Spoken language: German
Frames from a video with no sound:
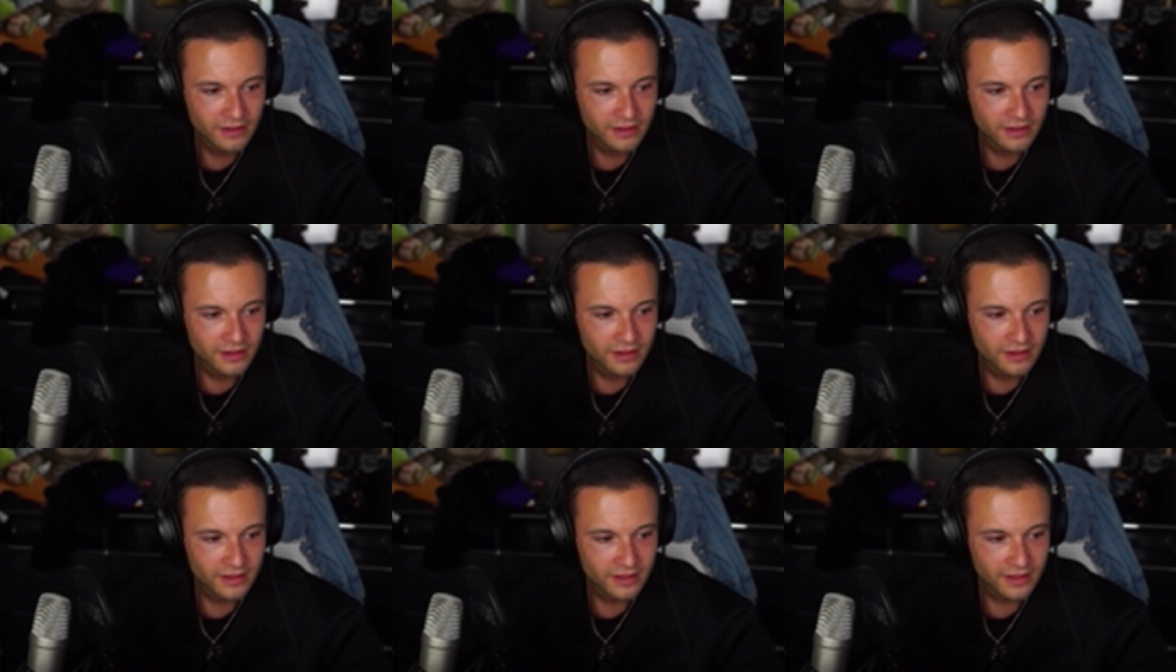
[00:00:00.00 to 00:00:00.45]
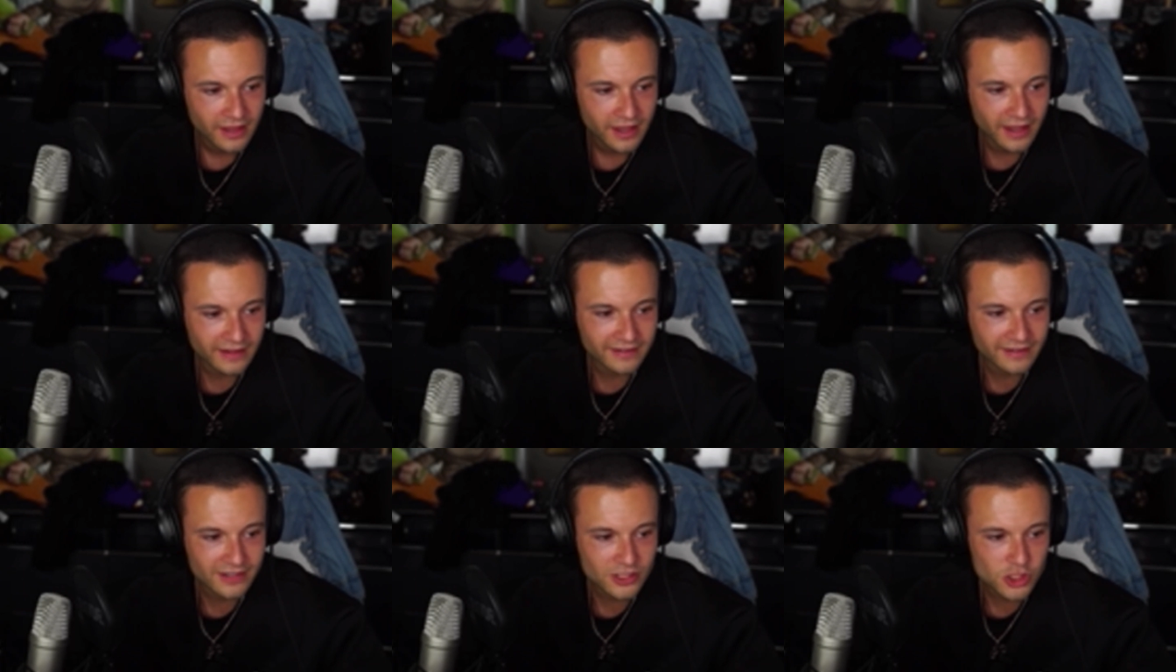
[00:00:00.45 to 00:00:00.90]
Es
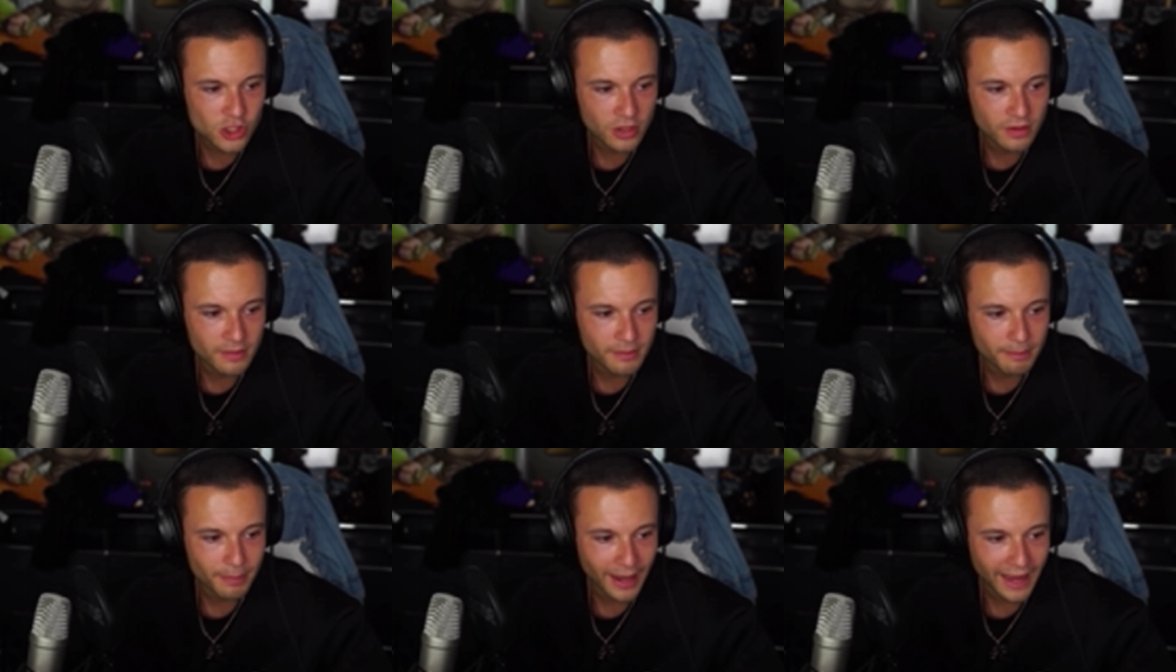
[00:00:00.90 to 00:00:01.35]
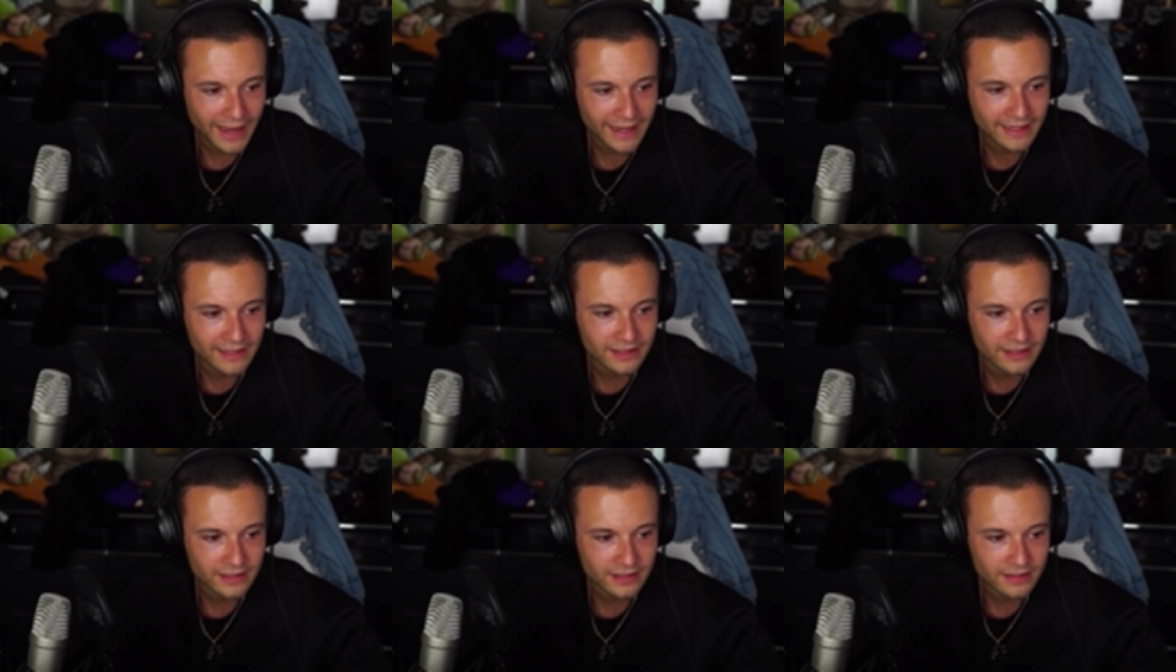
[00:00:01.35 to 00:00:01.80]
ist schon
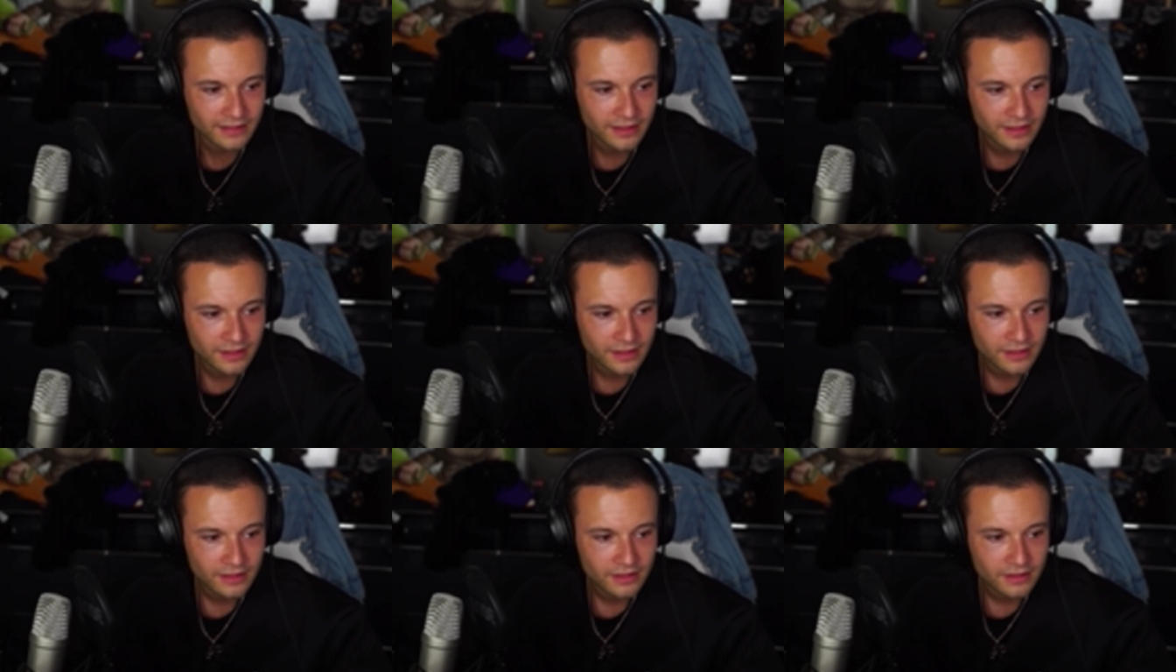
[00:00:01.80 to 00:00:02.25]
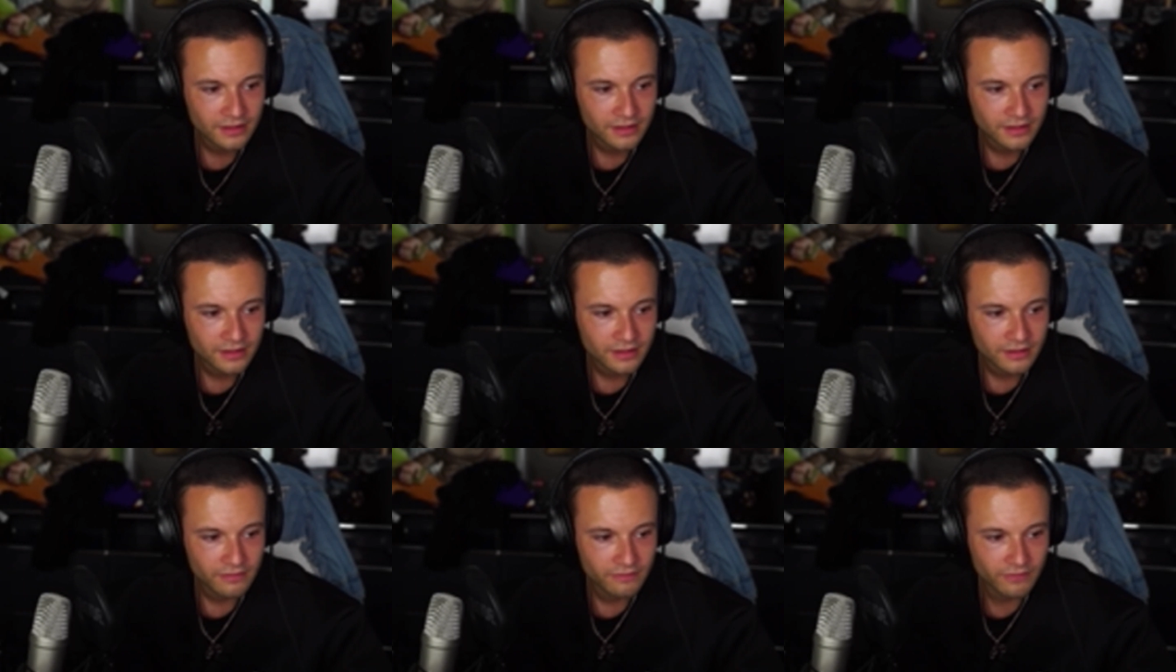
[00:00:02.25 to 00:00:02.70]
peinlich,
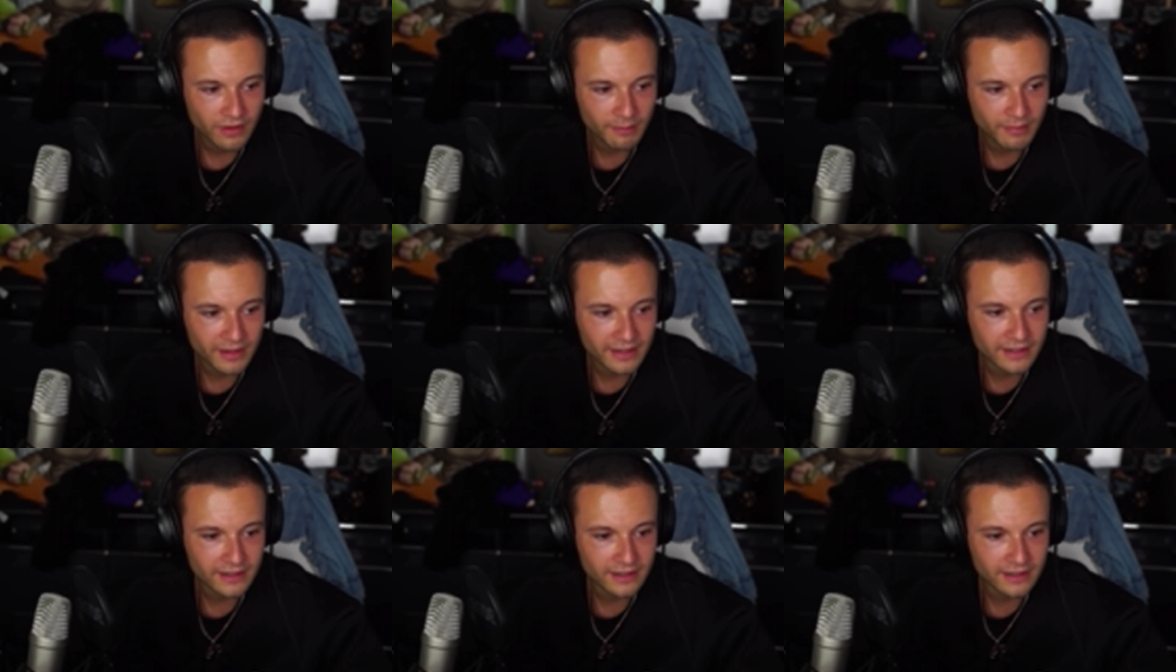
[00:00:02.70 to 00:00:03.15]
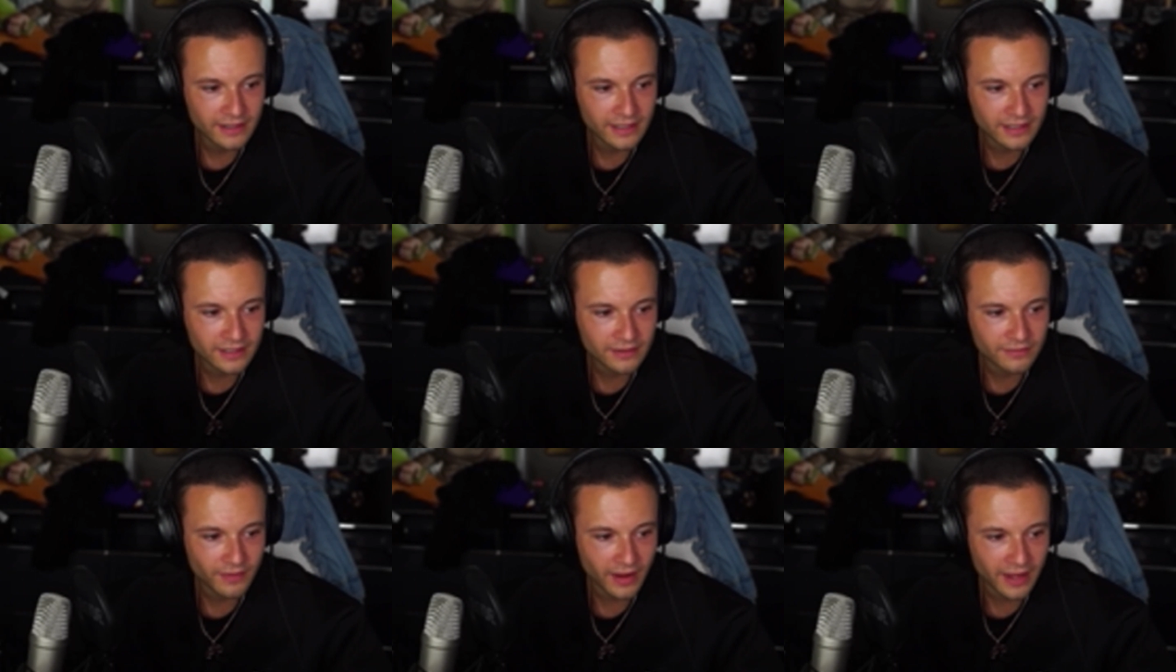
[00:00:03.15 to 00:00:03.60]
wenn man nicht
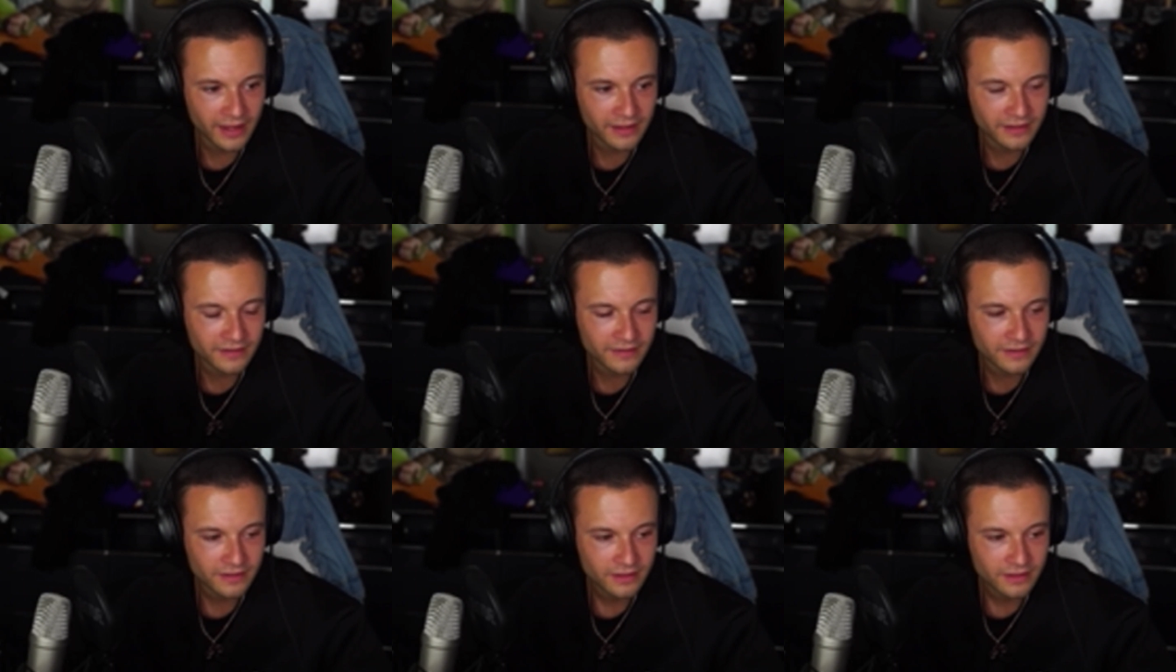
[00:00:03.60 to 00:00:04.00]
weiß,